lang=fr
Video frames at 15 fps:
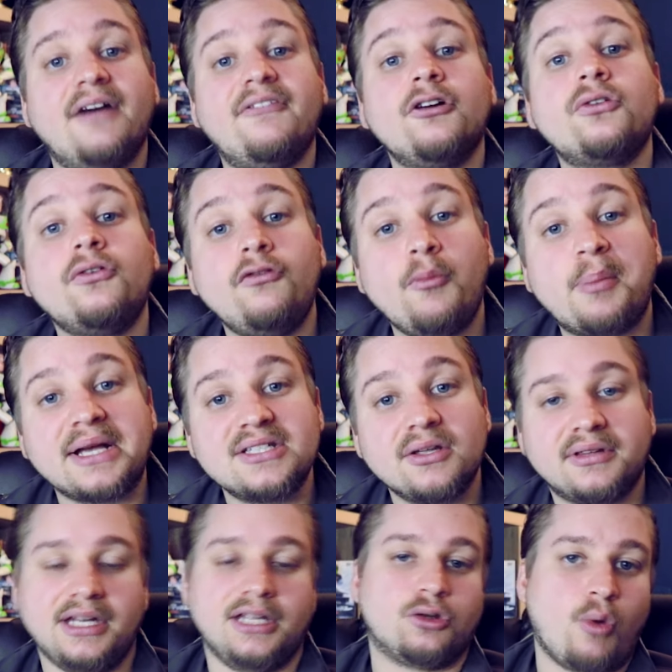Et avant de vous
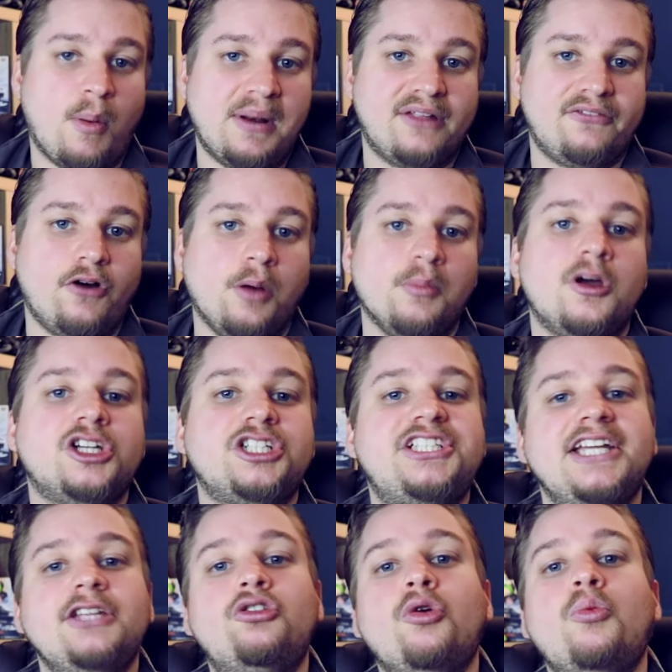présenter les trois plateformes,
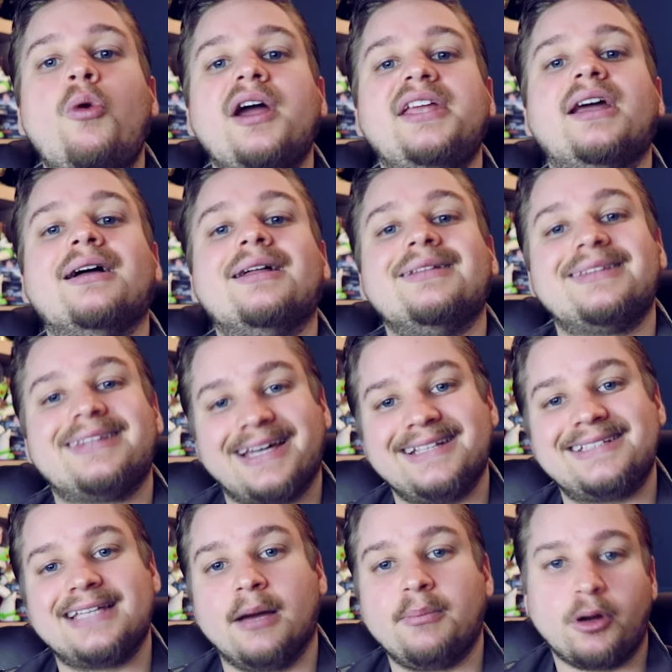j'ai deux moyens très
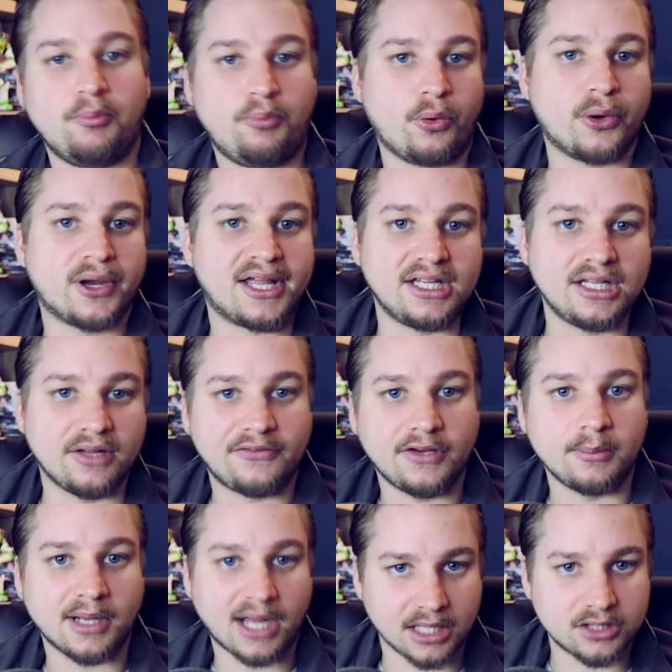simples pour regarder des films